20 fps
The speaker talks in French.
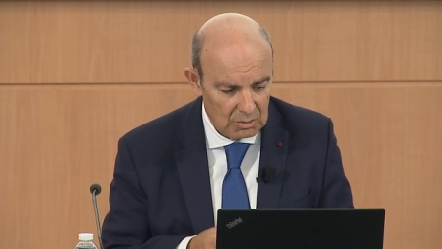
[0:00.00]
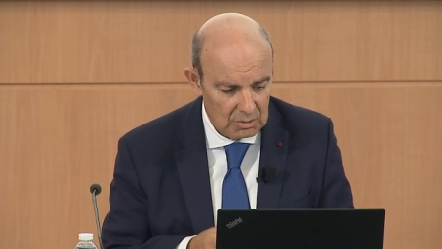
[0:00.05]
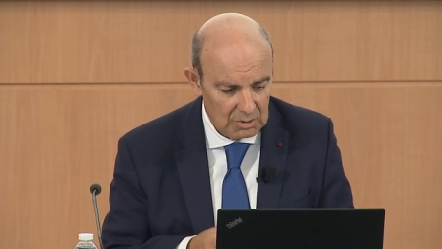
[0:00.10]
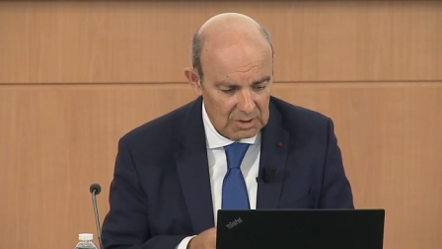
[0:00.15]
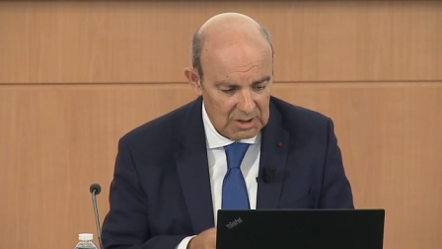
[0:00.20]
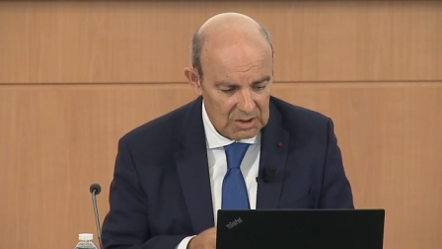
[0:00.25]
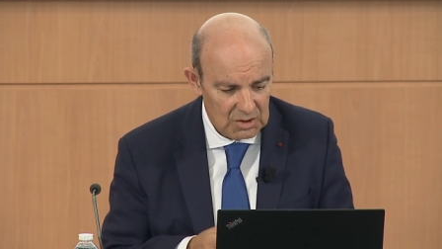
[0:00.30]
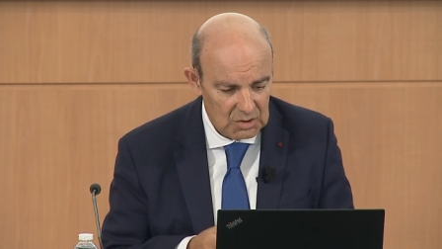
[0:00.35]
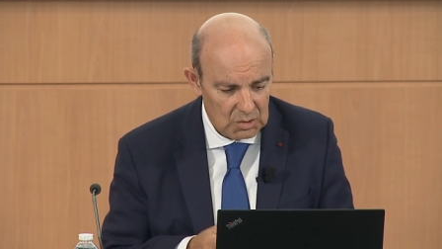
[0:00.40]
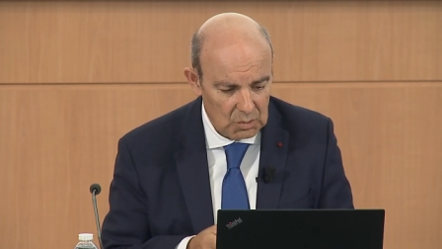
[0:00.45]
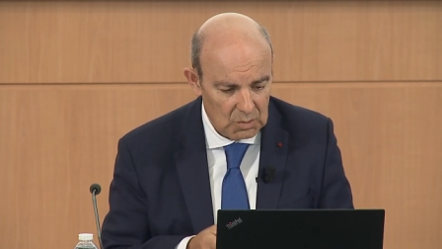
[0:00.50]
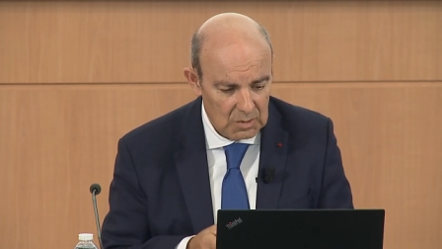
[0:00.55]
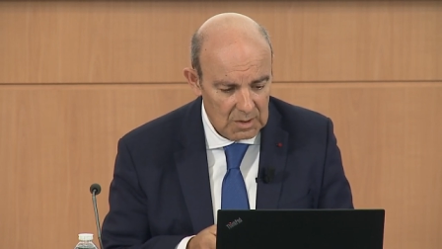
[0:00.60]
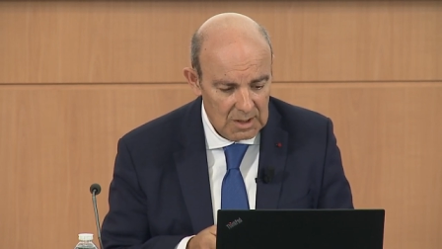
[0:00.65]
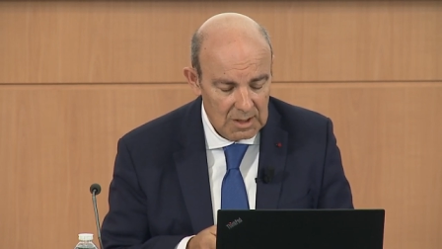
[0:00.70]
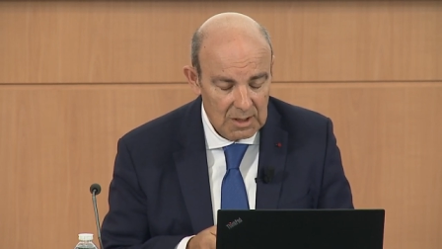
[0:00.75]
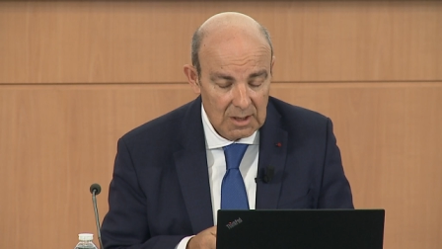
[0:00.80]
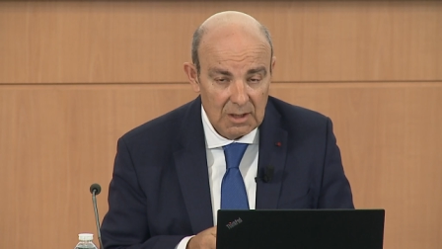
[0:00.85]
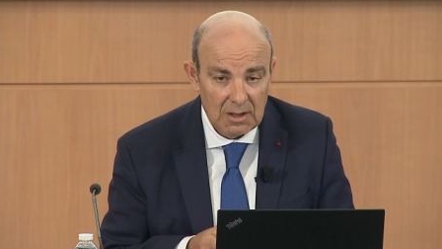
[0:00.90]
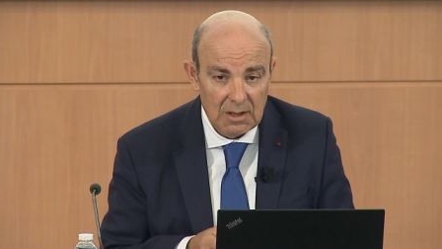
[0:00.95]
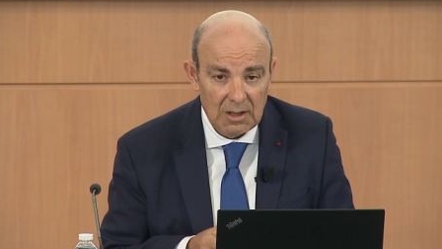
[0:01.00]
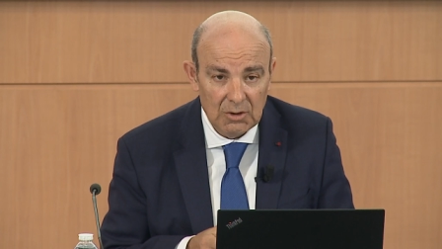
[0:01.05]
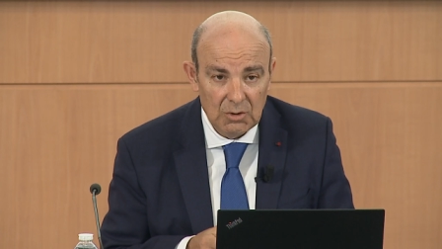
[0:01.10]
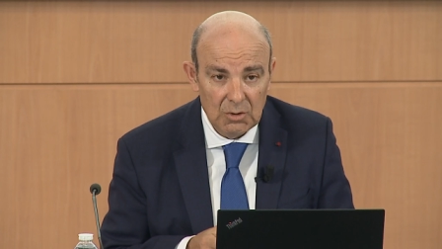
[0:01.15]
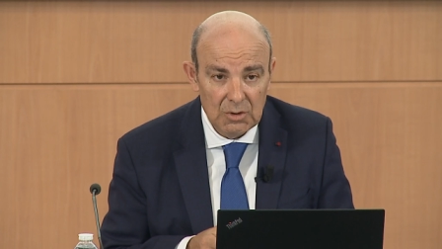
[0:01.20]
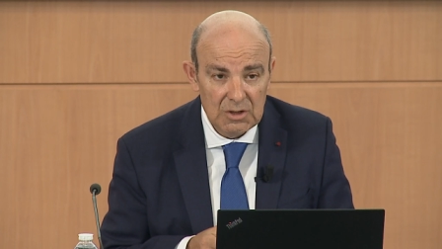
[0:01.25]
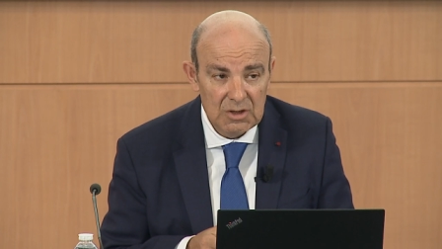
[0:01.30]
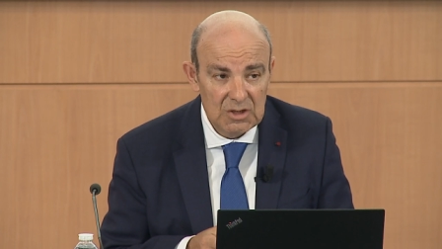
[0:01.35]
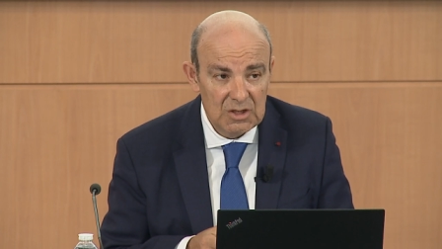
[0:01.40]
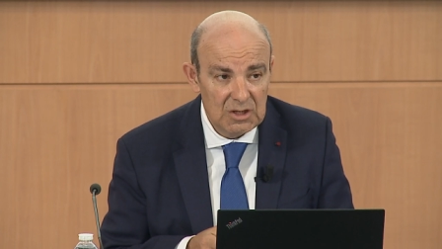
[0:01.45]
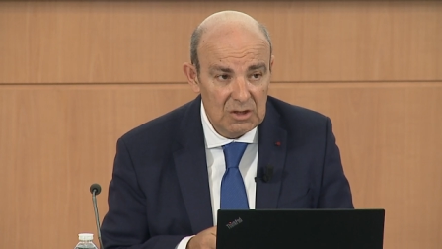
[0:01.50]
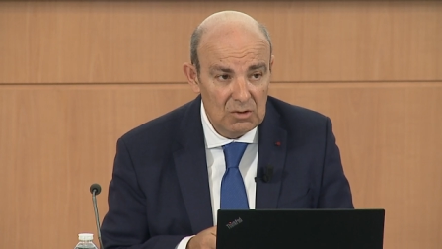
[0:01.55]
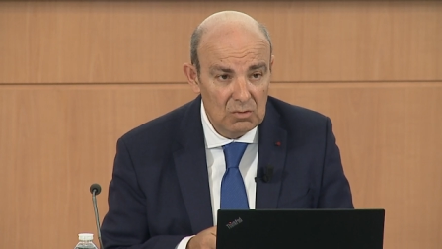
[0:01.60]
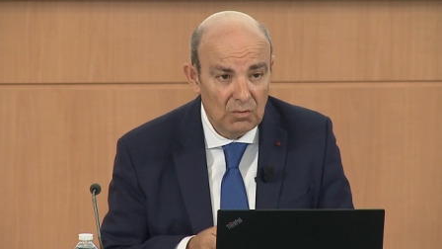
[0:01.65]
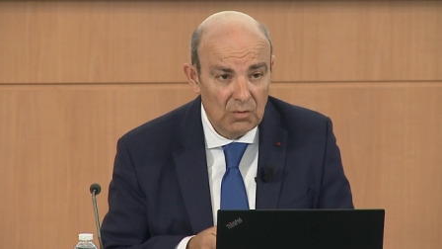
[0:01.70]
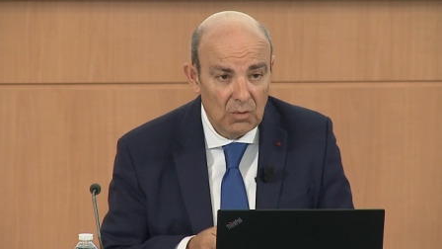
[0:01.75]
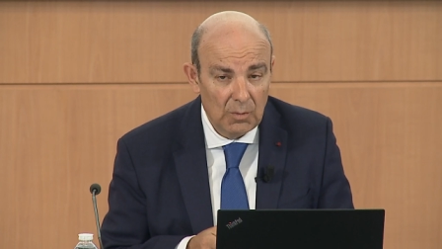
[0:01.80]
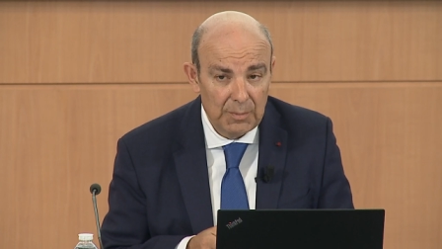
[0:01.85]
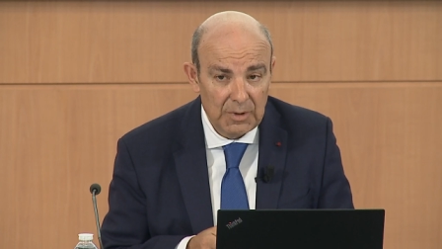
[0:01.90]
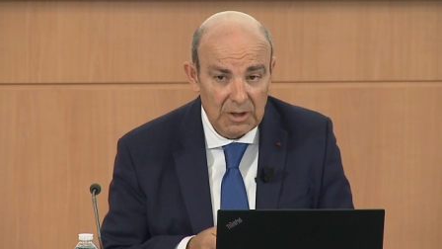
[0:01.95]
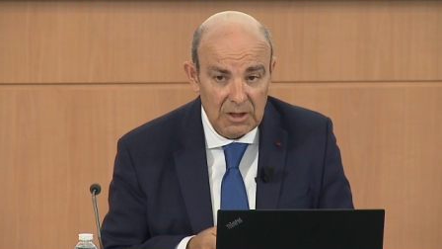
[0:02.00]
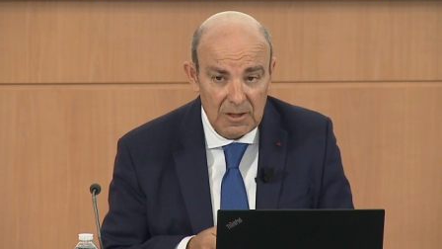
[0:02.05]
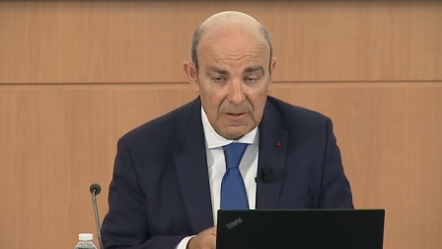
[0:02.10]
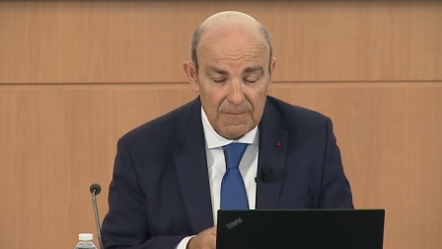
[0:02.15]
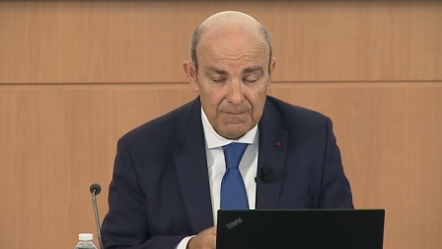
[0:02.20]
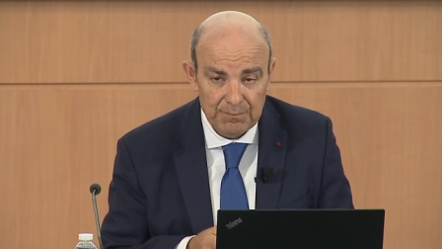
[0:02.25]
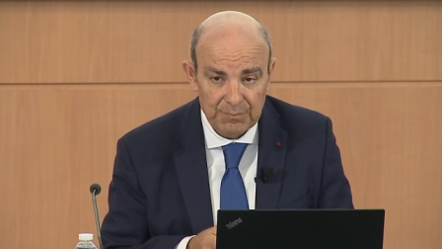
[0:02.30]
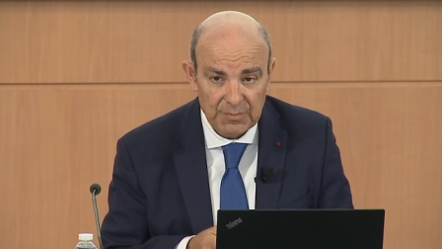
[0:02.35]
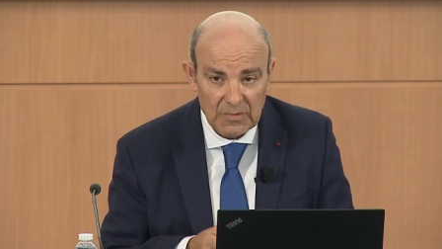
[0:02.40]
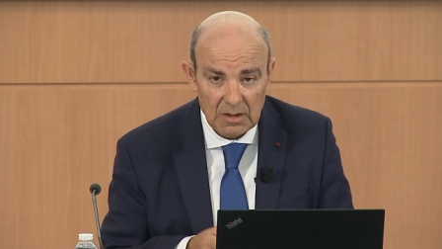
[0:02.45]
Dassault. L'Indonésie, nouveau pays,